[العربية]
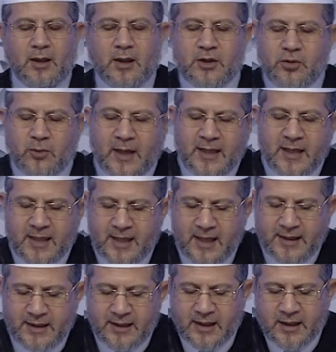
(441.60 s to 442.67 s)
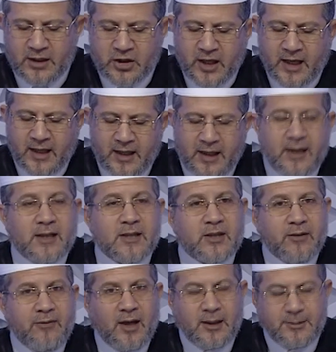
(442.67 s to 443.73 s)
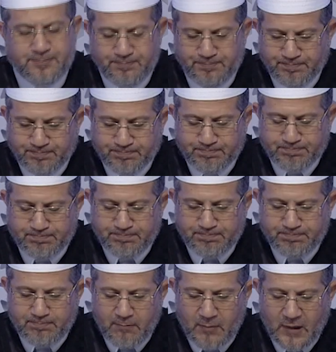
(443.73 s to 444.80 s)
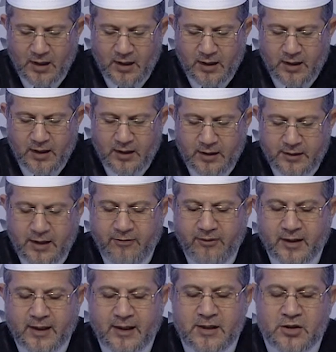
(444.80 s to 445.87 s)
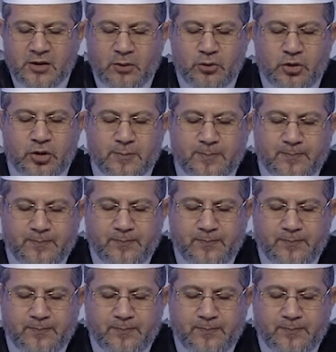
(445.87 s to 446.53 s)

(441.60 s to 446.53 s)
السؤال الثاني الذي جاء على الصفحه آه، آه، نفقه النفقه للزوج